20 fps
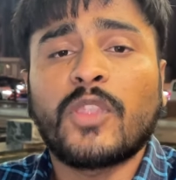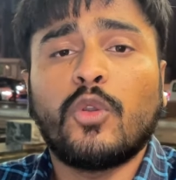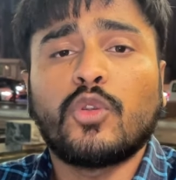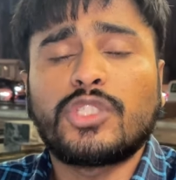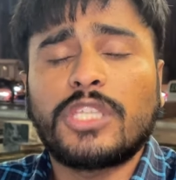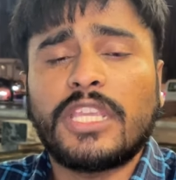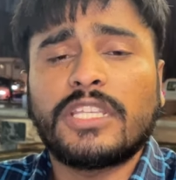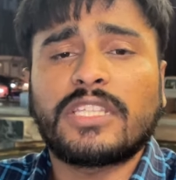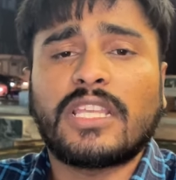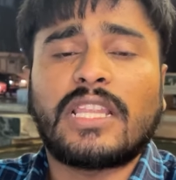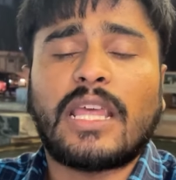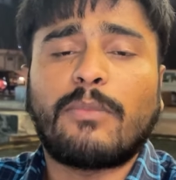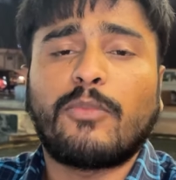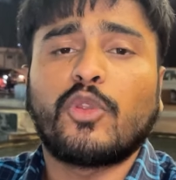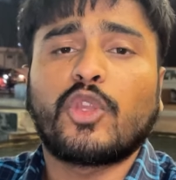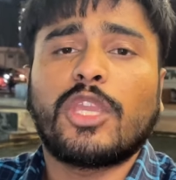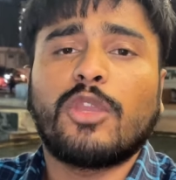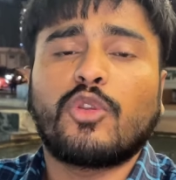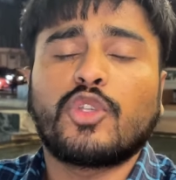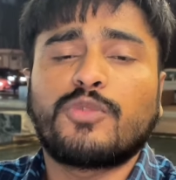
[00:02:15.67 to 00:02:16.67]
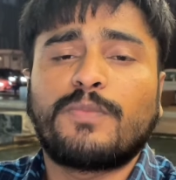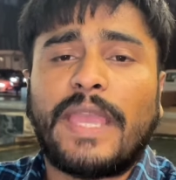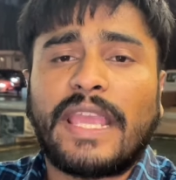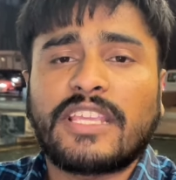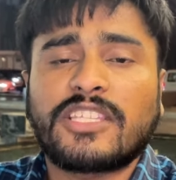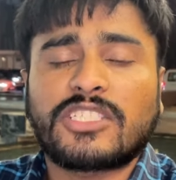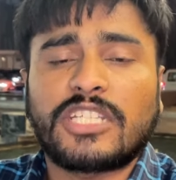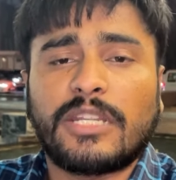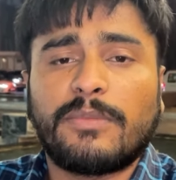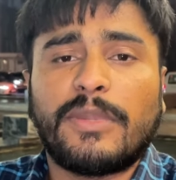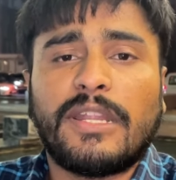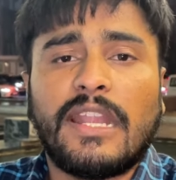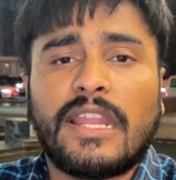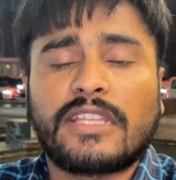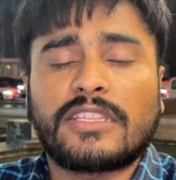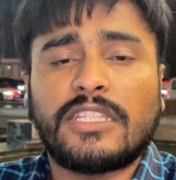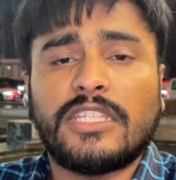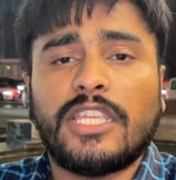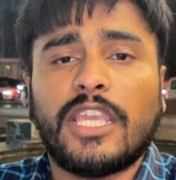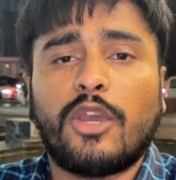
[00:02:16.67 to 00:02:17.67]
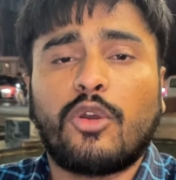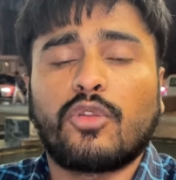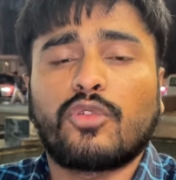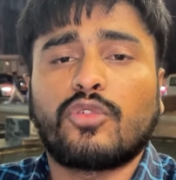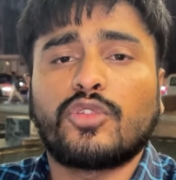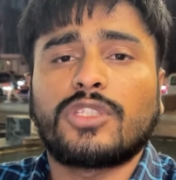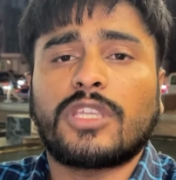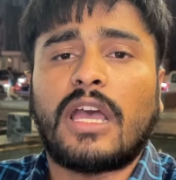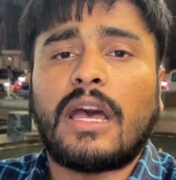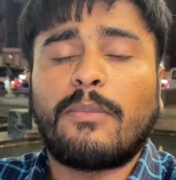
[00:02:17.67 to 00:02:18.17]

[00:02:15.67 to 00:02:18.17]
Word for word: उसी के साथ आप लोगों की कुछ बैंक स्टेटमेंट लगती है और कुछ